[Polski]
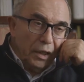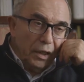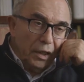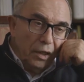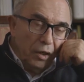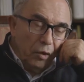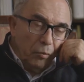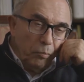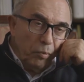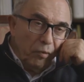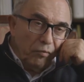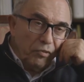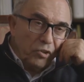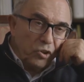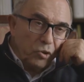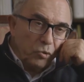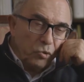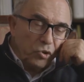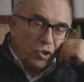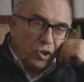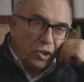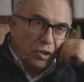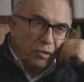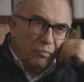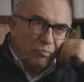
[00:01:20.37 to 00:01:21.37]
I on
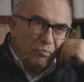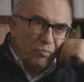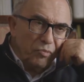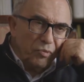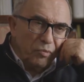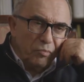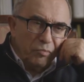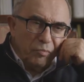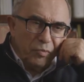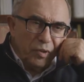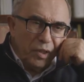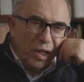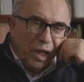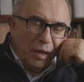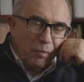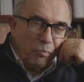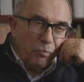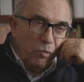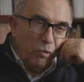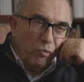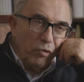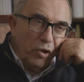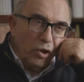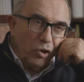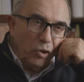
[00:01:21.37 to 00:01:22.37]
powiedział, że jak
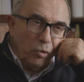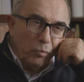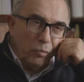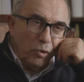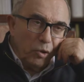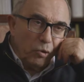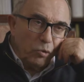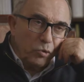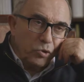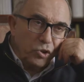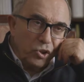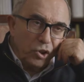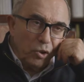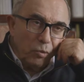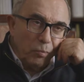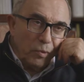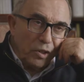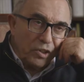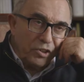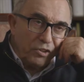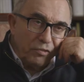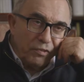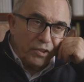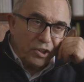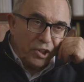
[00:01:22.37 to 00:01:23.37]
mówiono mi różne
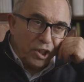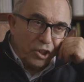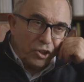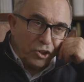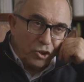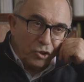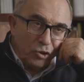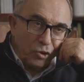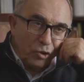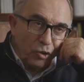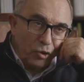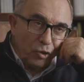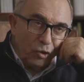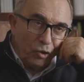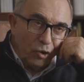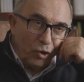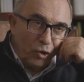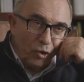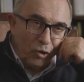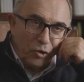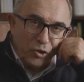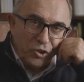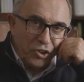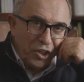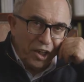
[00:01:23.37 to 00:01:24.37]
obelżywe rzeczy o,
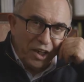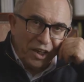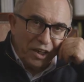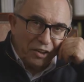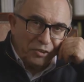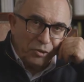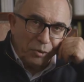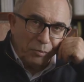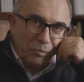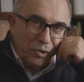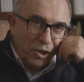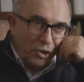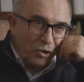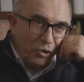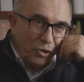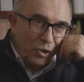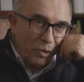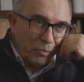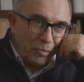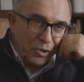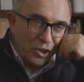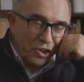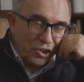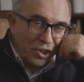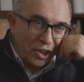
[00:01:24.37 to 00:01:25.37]
o Rosjanach, to mnie to
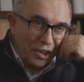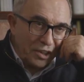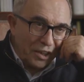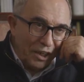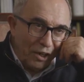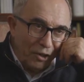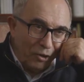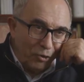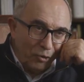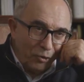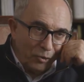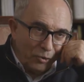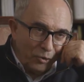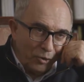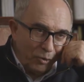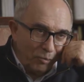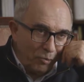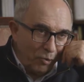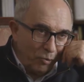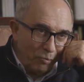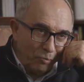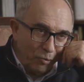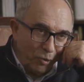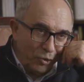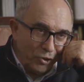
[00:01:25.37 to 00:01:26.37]
nie przeszkadzało. To
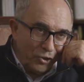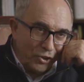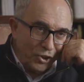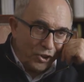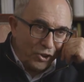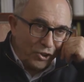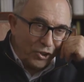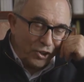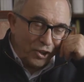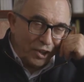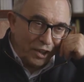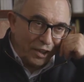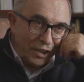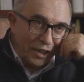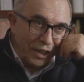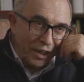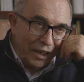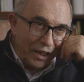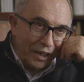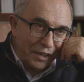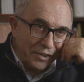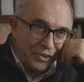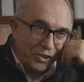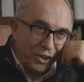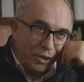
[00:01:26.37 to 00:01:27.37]
był polityczny
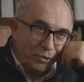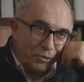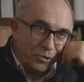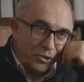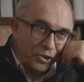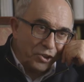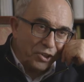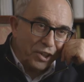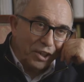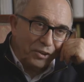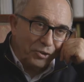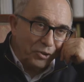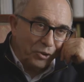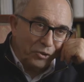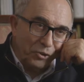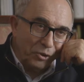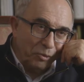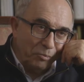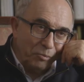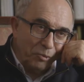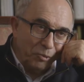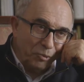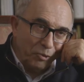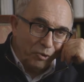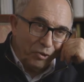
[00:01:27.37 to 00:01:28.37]
deklaracja. Jako o Żydach to
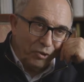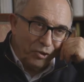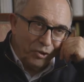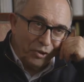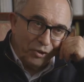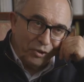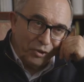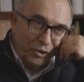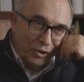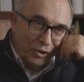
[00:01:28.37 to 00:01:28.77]
to było